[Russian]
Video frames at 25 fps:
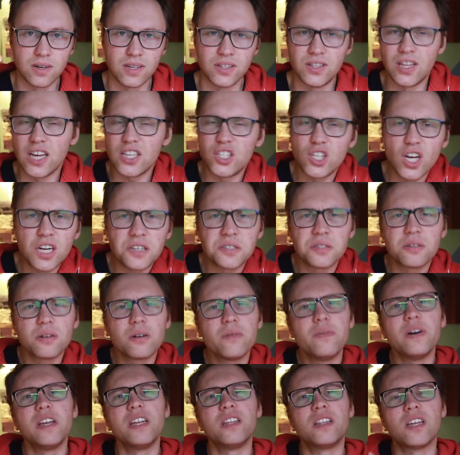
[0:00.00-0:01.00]

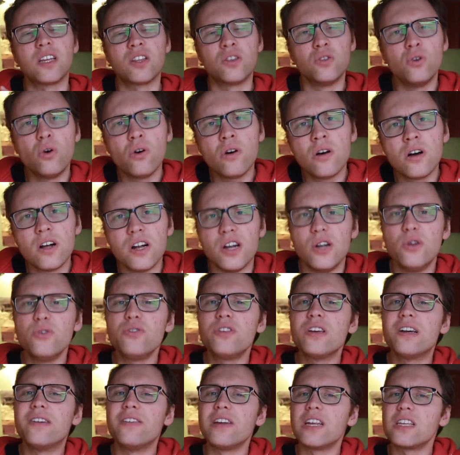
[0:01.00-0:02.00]
Начальство говорит одно,
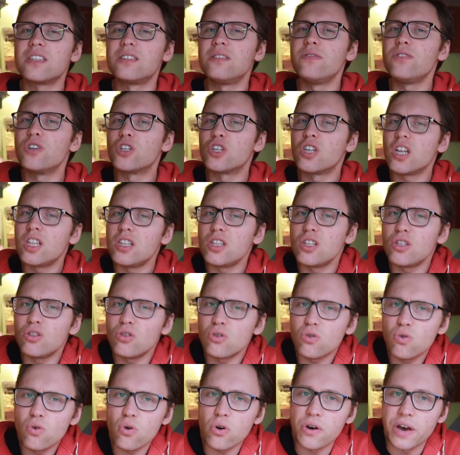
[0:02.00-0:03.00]
люди говорят совершенно
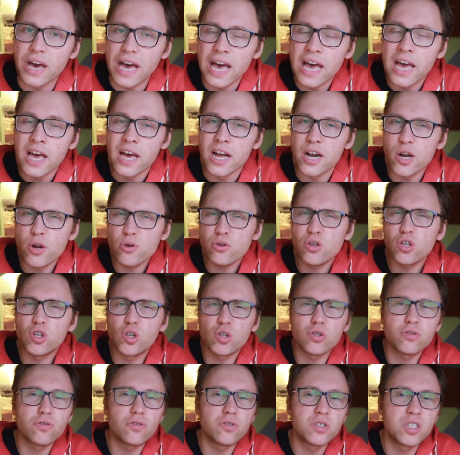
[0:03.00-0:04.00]
другое. Люди
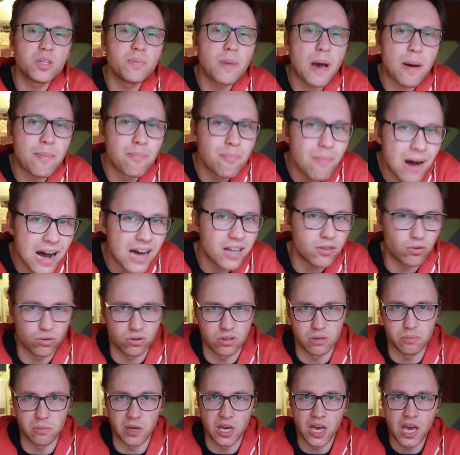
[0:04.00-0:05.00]
чувствуют себя
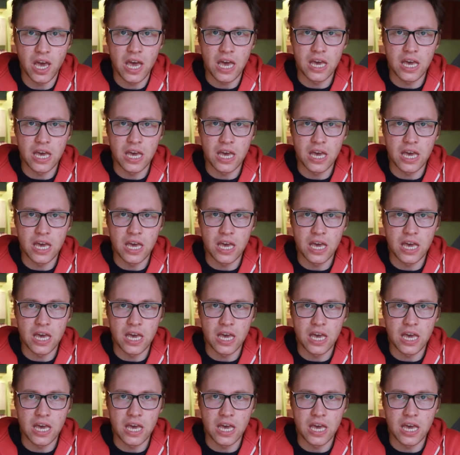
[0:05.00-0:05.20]
обманутыми.